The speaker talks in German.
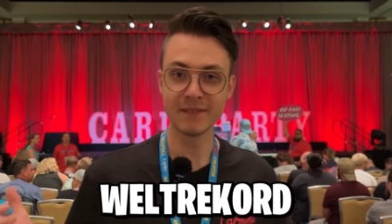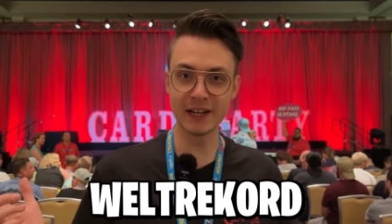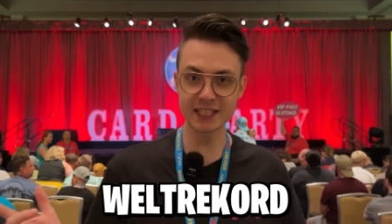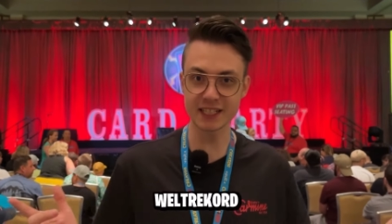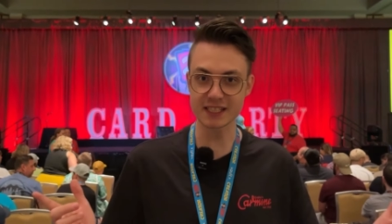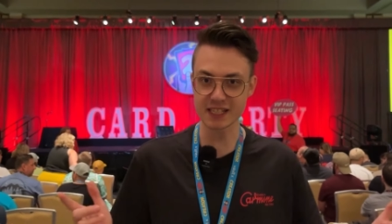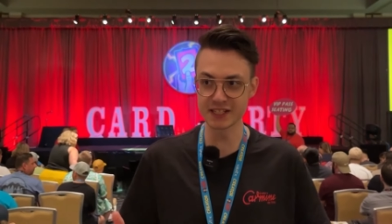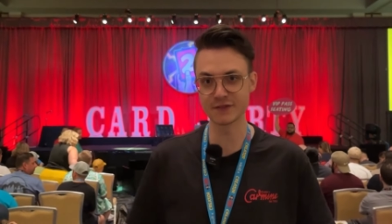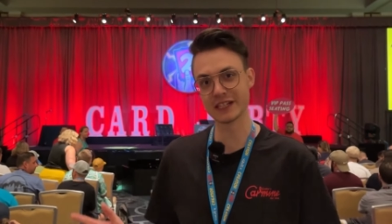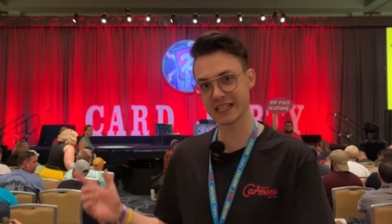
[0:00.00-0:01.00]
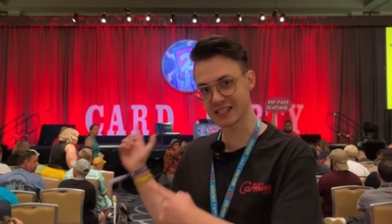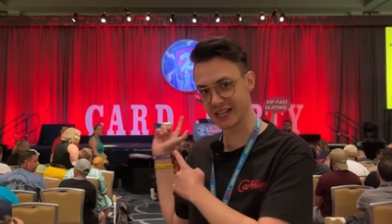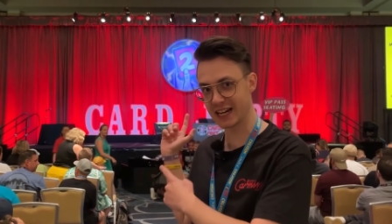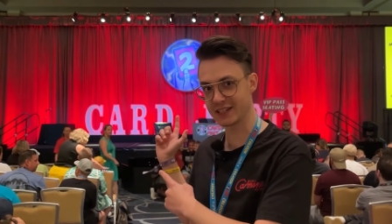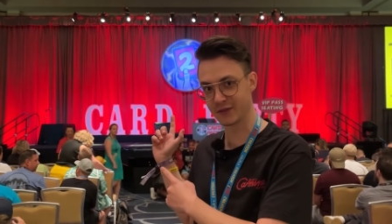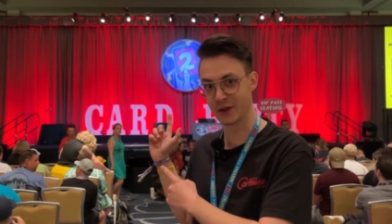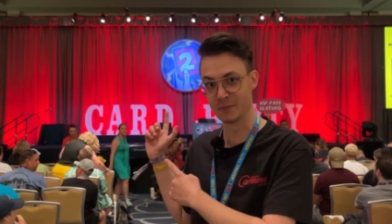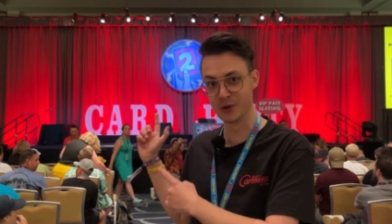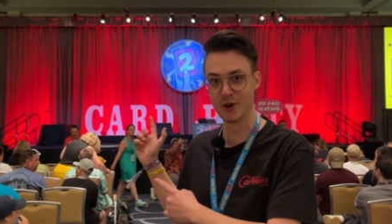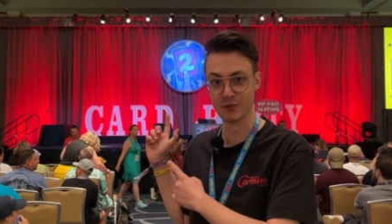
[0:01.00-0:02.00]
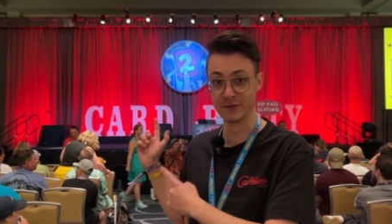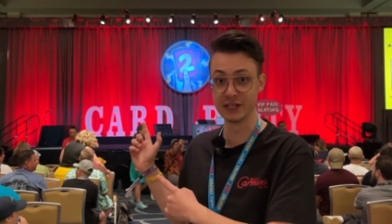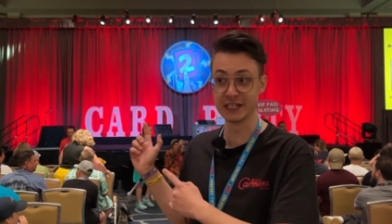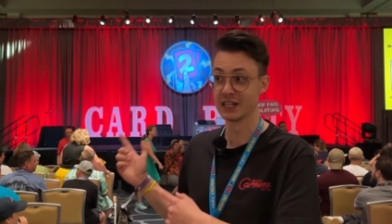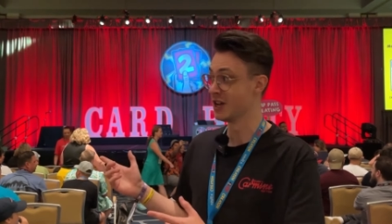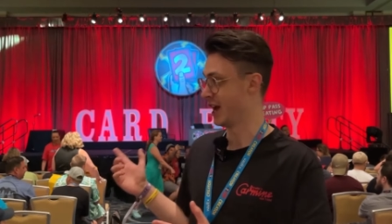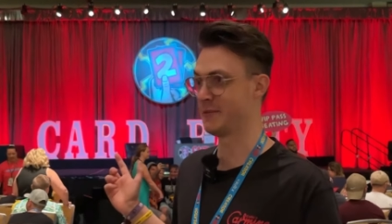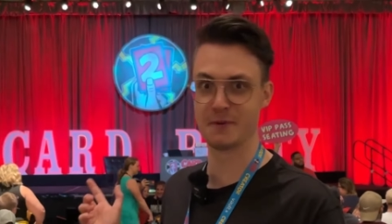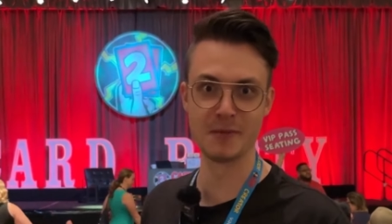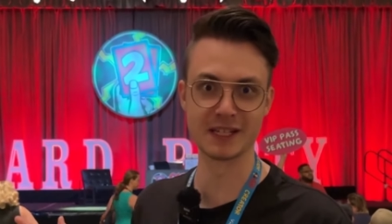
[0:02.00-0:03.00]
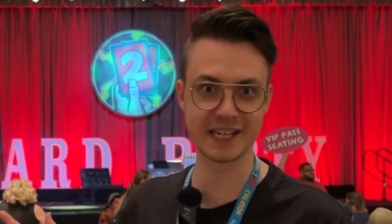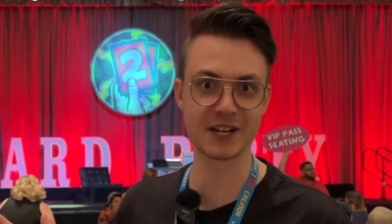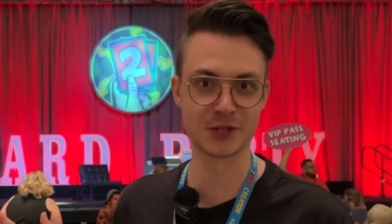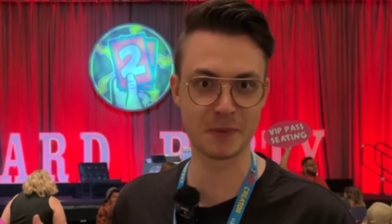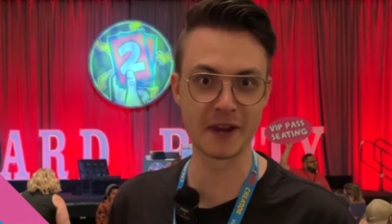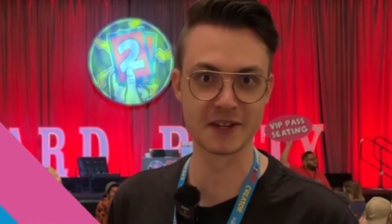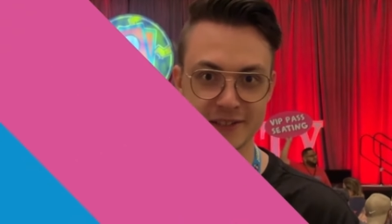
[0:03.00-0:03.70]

Welcher das ist, wird jetzt hier gleich auf der Bühne revealed. Ich bin mal sehr gespannt.